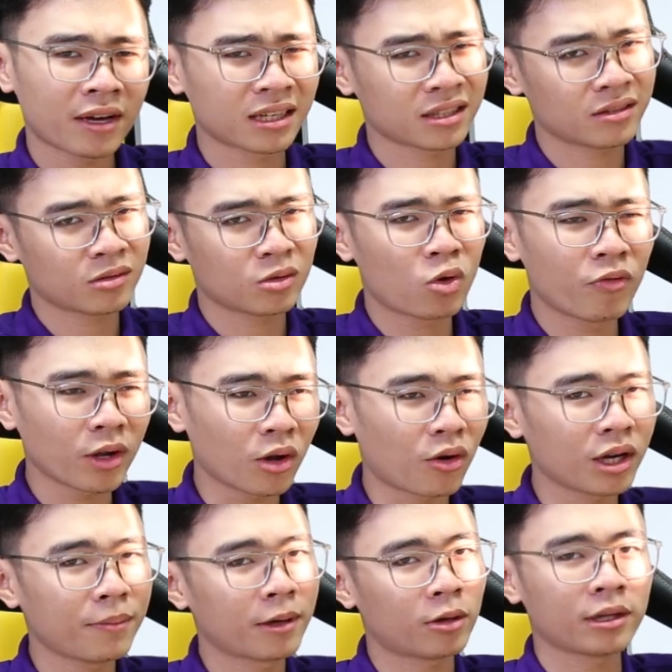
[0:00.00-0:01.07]
và cùng với
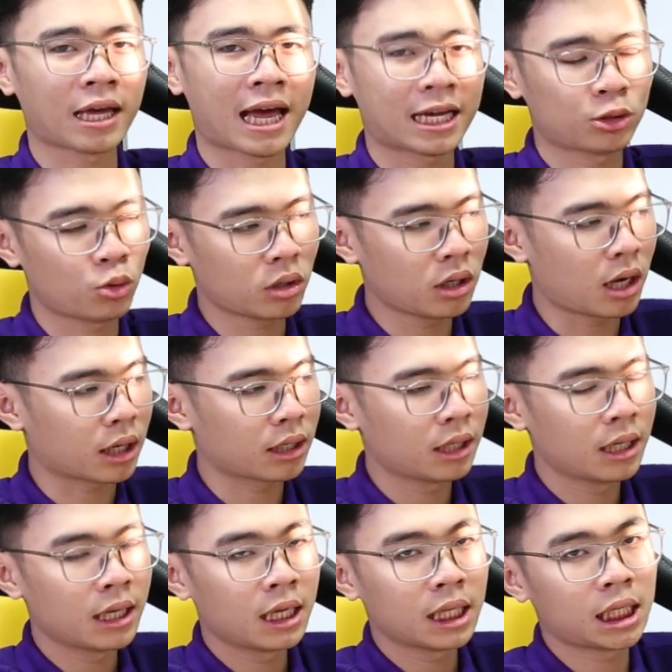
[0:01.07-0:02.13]
đó thì mình có thể hạ xuống được
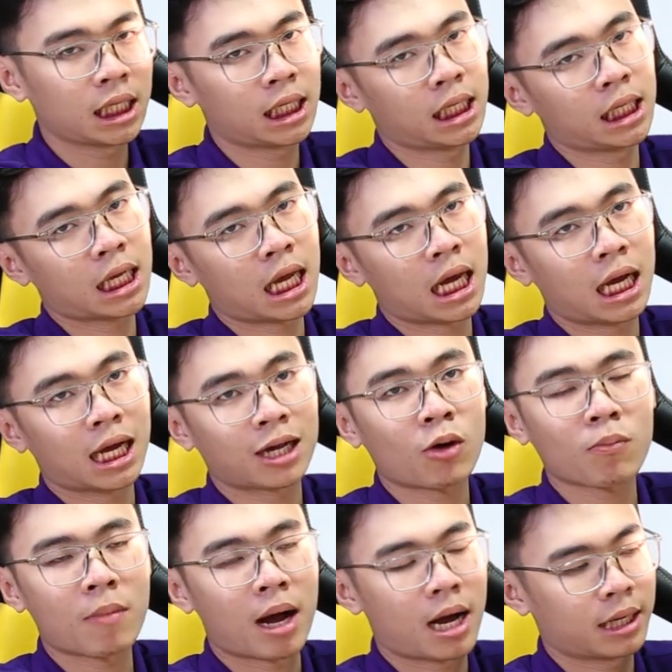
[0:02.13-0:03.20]
thì à,
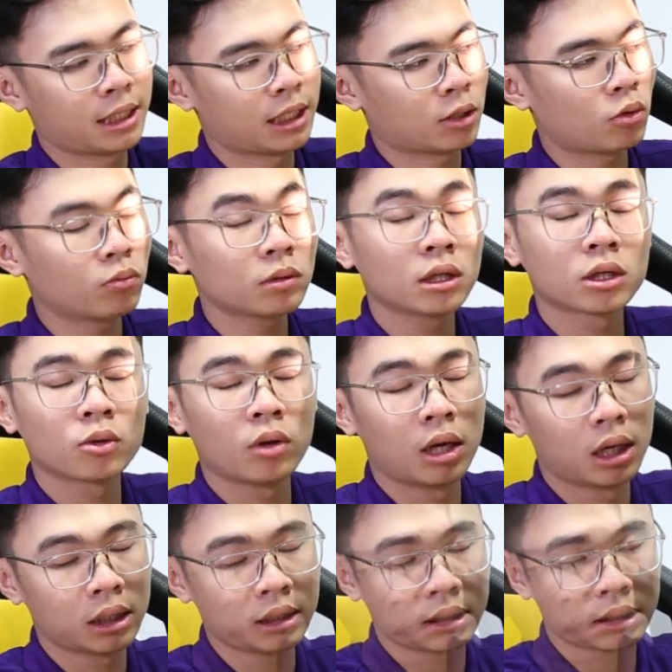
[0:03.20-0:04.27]
góc mở thì cũng tương đối
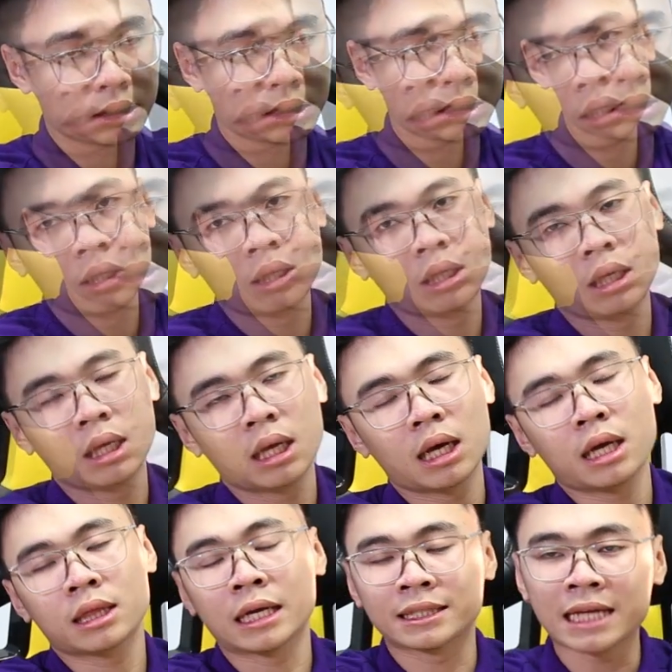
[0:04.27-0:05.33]
lớn thì
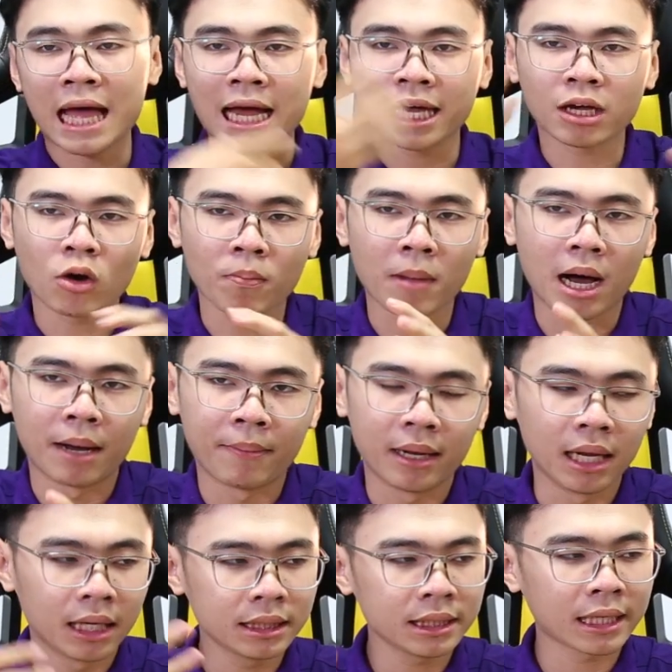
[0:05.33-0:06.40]
à, thật ra cái góc mở mà
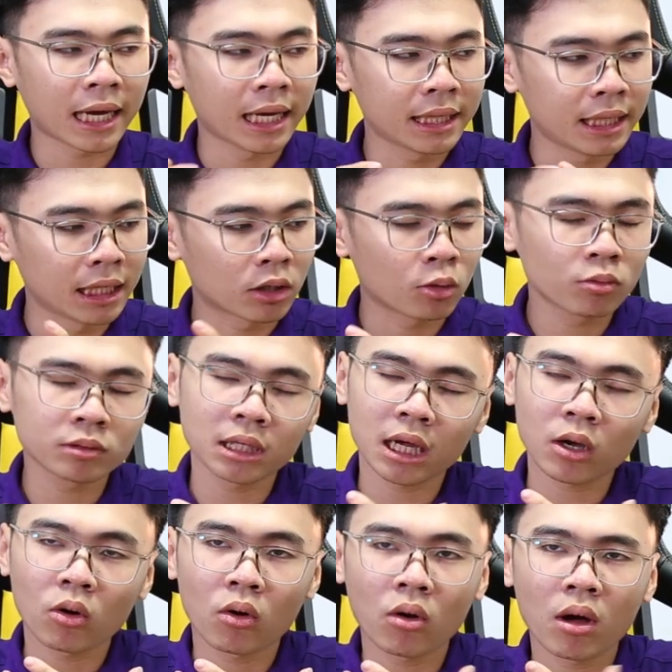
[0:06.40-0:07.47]
lớn như này thì cũng
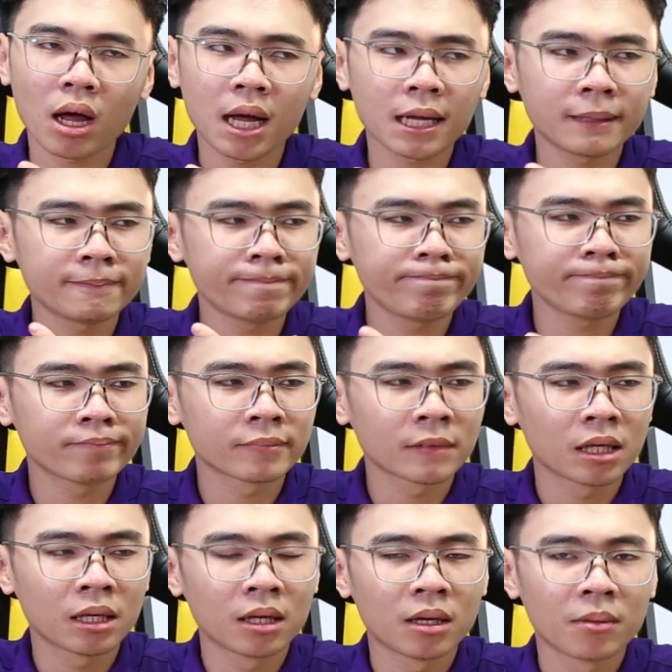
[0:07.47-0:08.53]
sẽ có
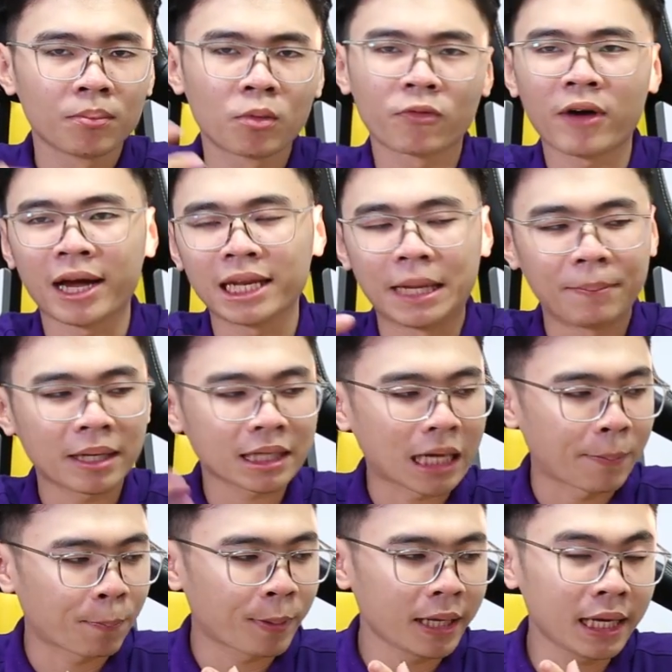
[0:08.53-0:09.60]
một vài điểm bất
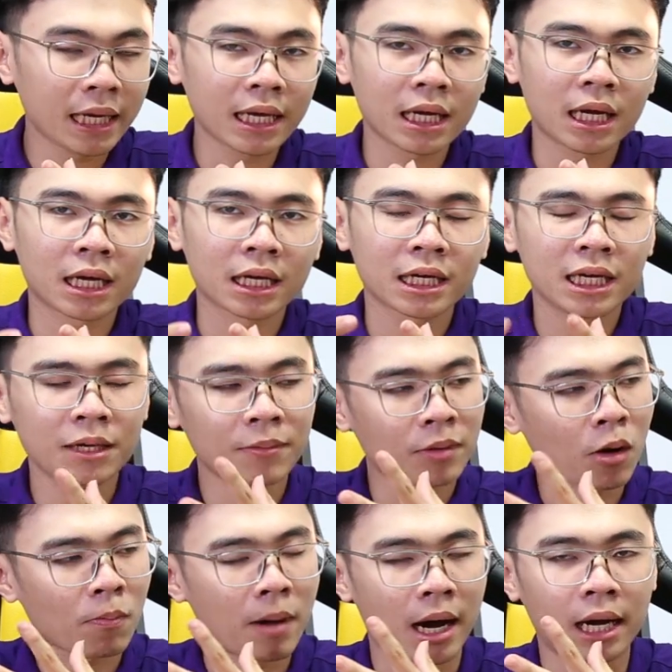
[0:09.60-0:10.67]
cập khi khi một
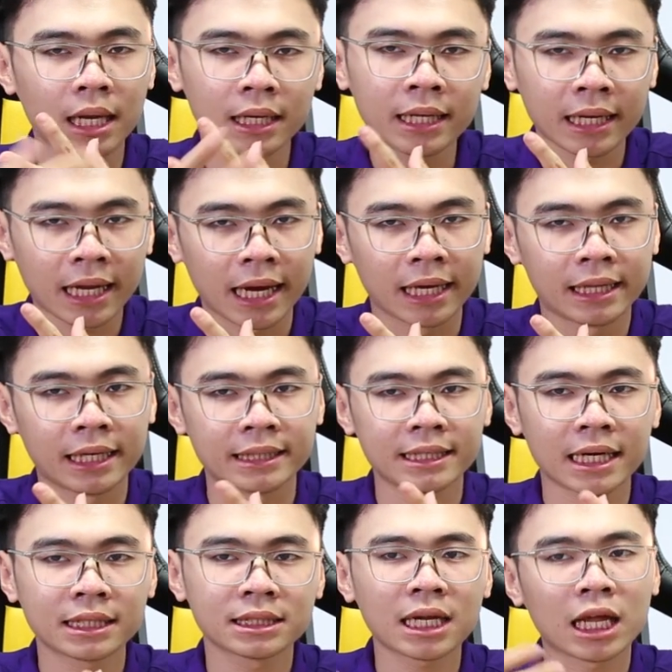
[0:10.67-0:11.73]
góc mở lớn này này thì
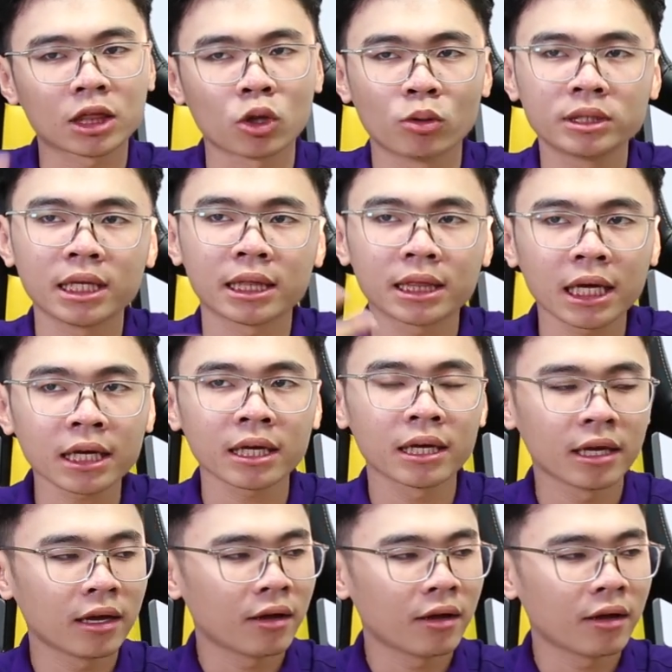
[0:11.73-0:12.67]
sẽ rất là tốn diện tích